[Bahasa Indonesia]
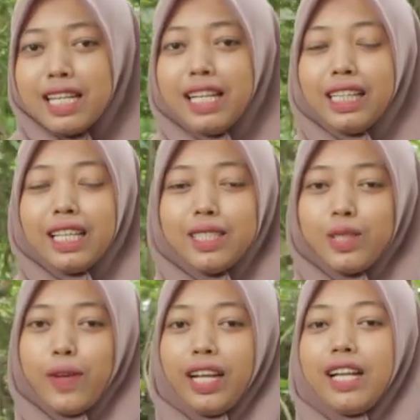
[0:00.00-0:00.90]
Jadi kita
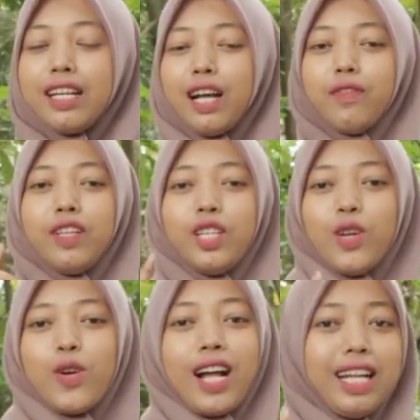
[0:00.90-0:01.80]
sesuaikan dengan
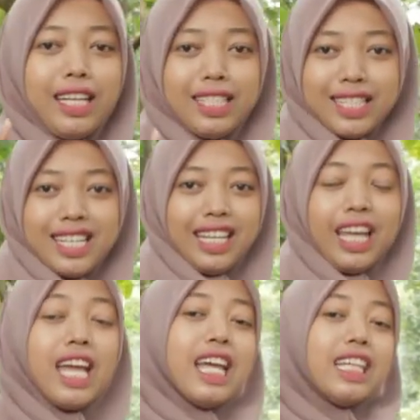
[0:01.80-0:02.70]
video kali ini sendiri.